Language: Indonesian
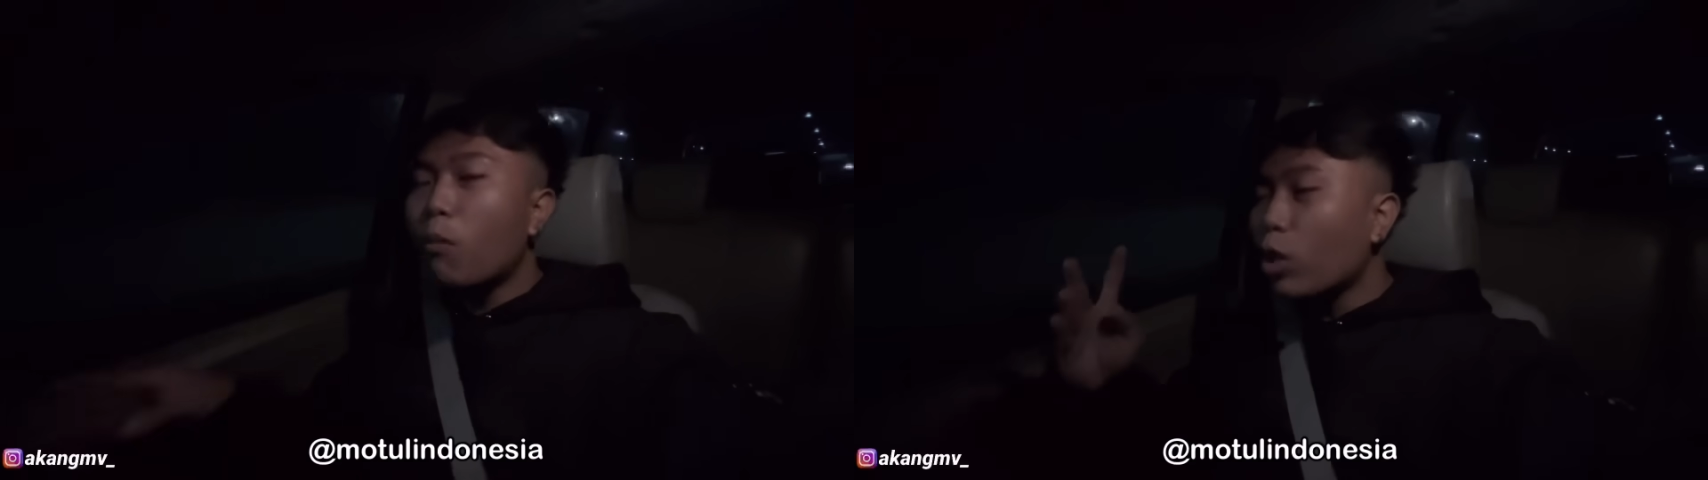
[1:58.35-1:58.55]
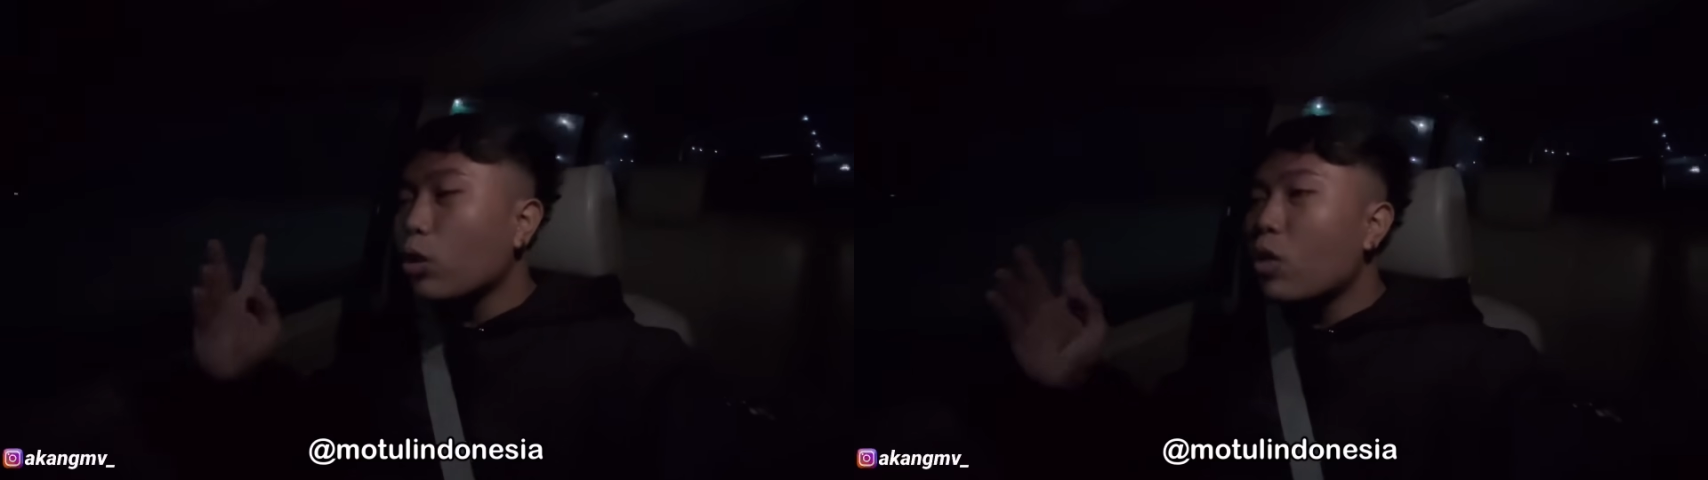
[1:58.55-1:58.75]

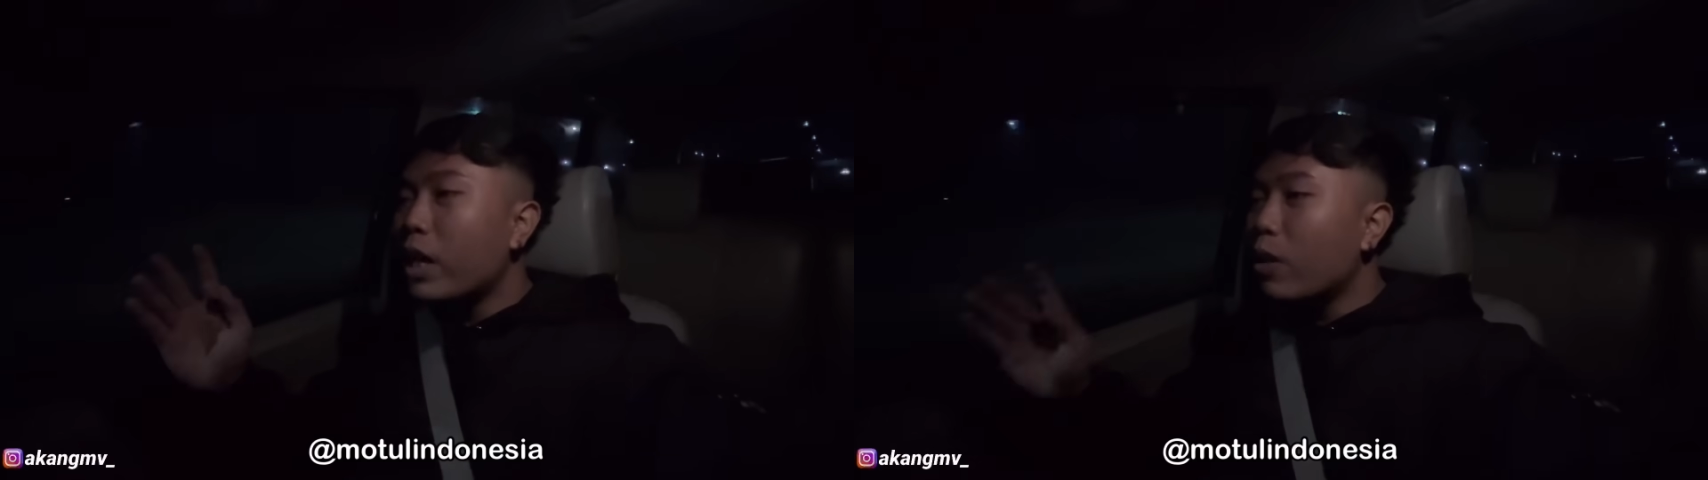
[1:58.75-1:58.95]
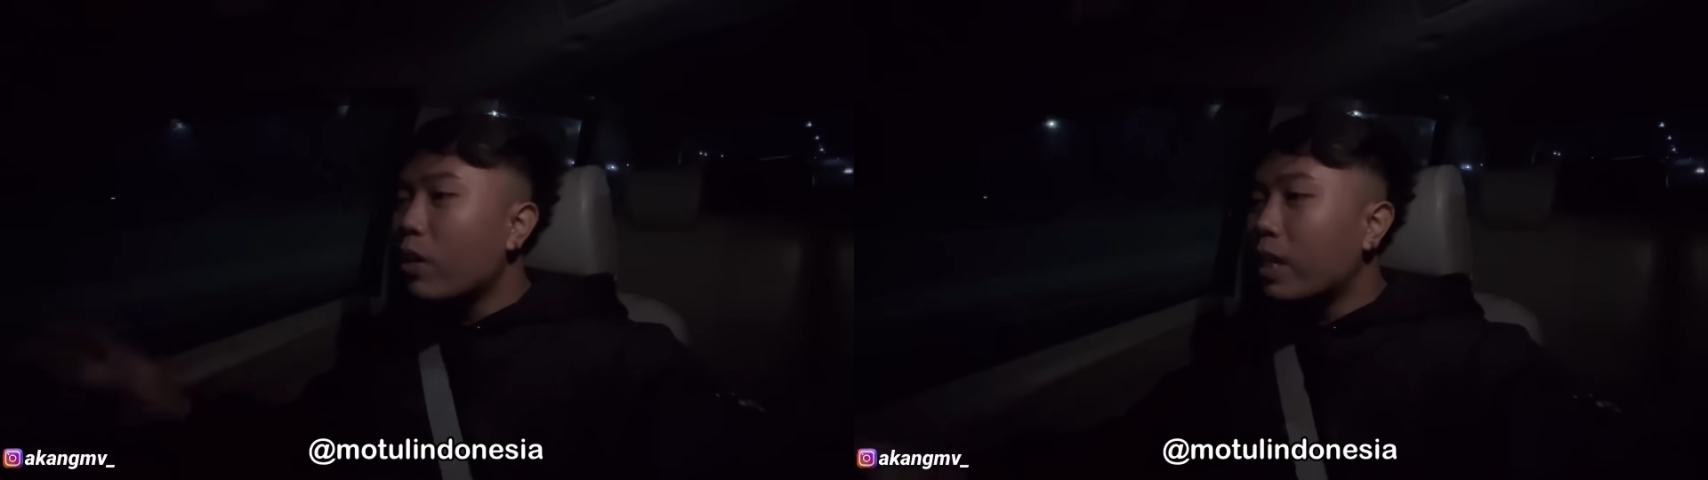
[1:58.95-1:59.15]

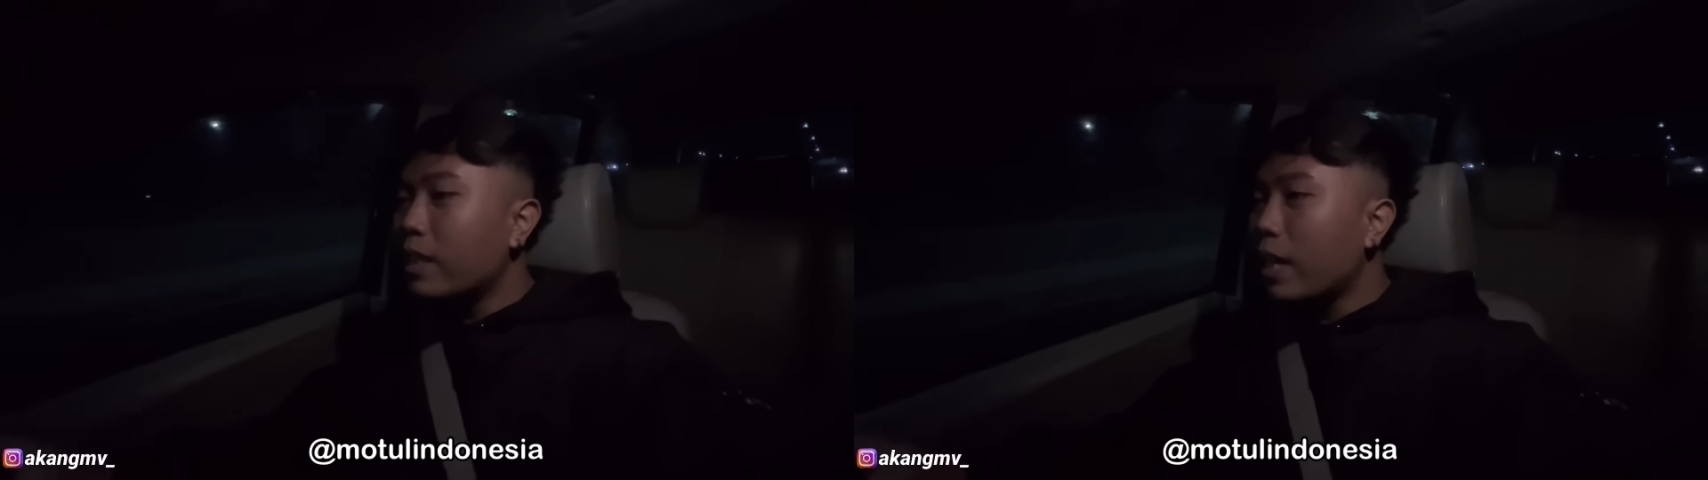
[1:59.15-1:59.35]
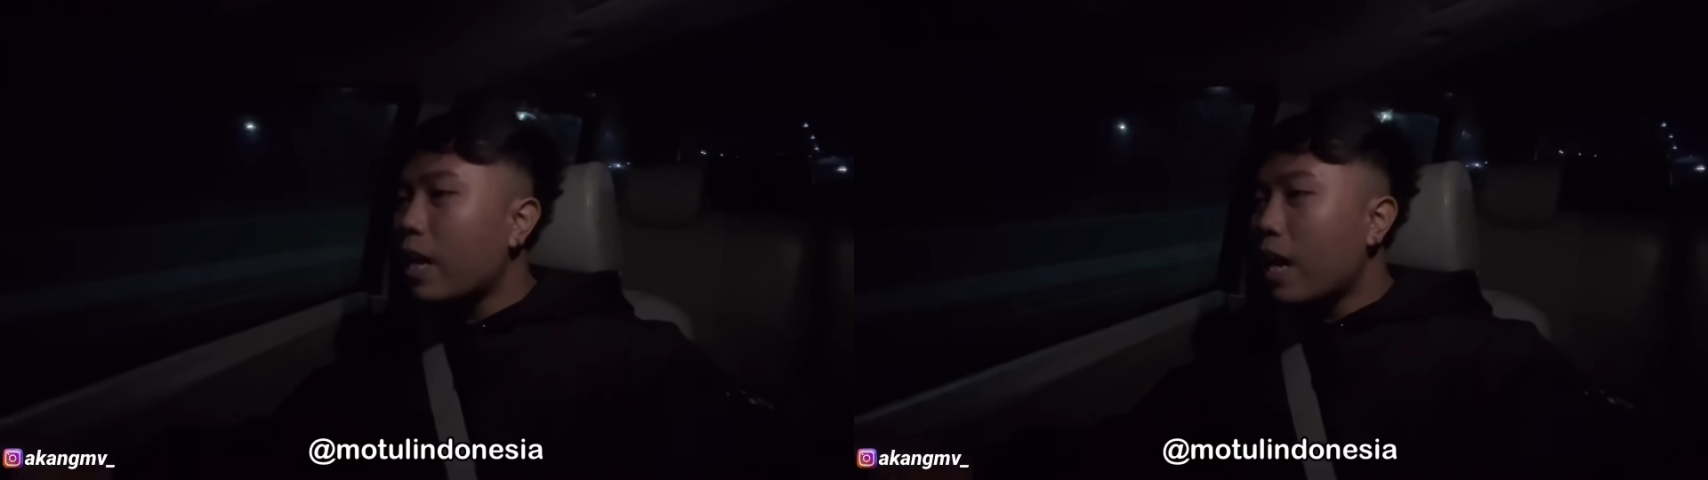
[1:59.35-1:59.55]
Motul
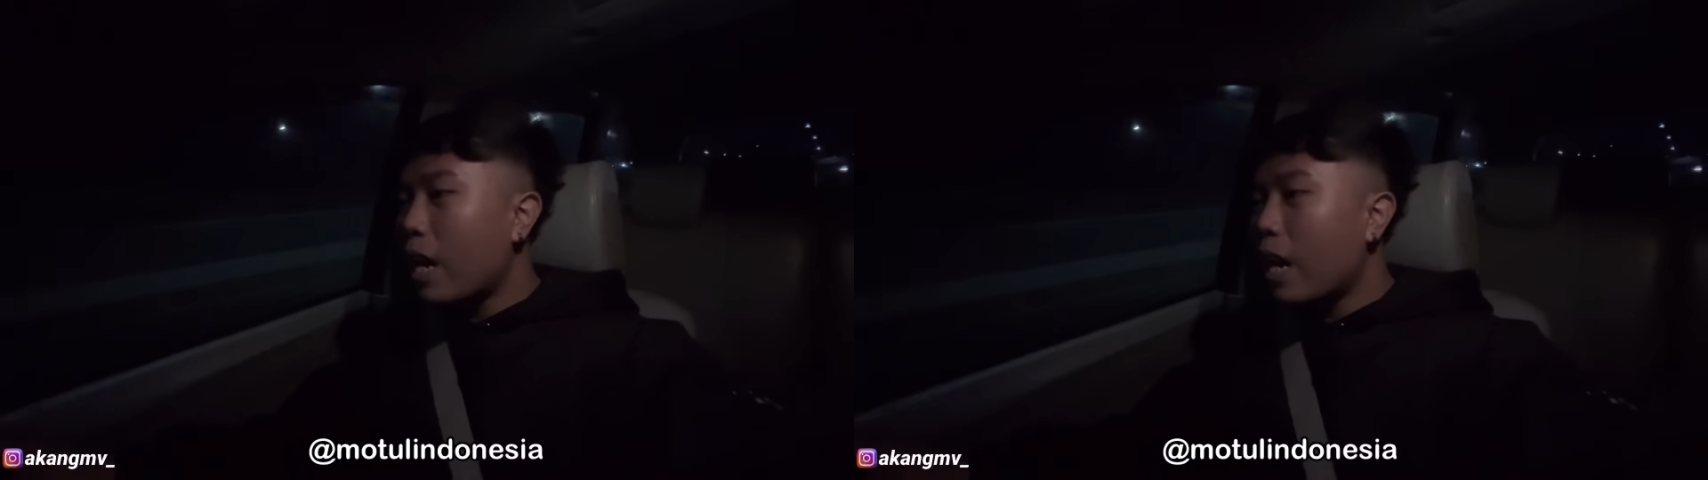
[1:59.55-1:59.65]
Indonesia